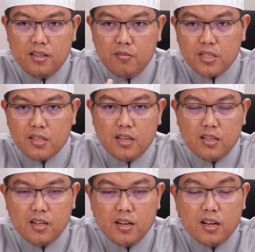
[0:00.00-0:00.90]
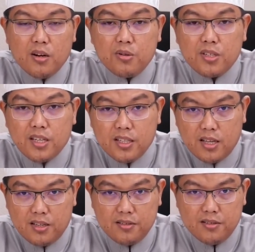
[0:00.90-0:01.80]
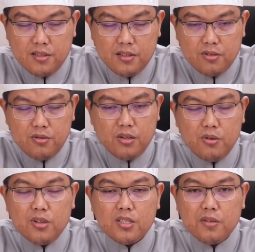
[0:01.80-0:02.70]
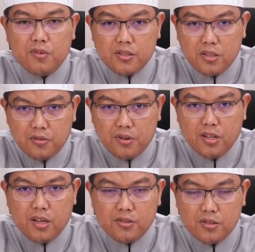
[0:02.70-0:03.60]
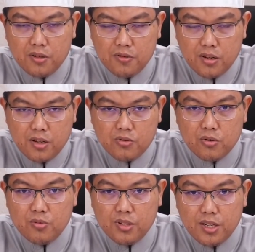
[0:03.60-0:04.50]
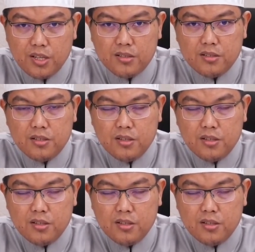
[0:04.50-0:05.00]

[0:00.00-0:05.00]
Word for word: Ini masalah gara-gara dosa kita. Sudah duduk istighfar, astagfirullah, astagfirullah, tubu ilaih.